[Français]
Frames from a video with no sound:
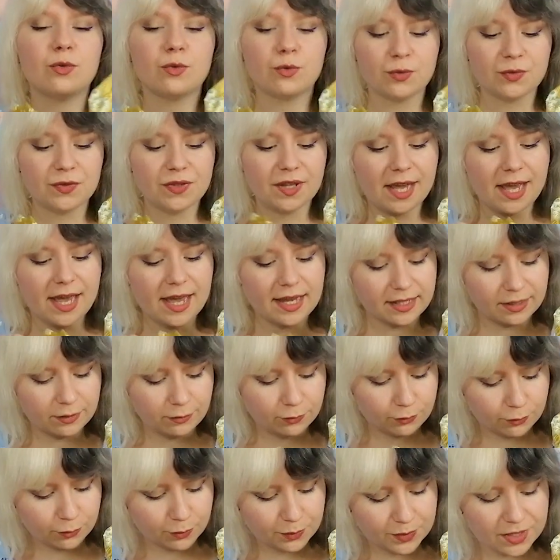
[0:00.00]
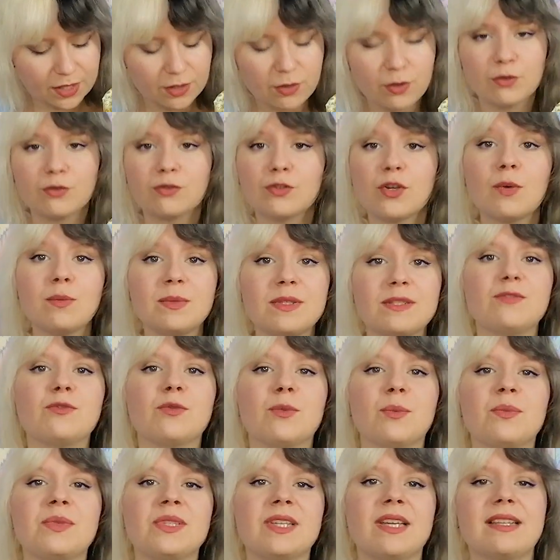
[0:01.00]
au contraire ils vont bien ensemble, ils
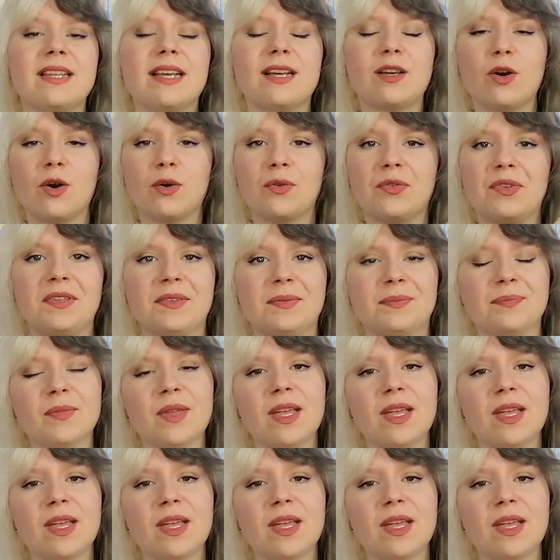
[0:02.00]
sont bien accordés.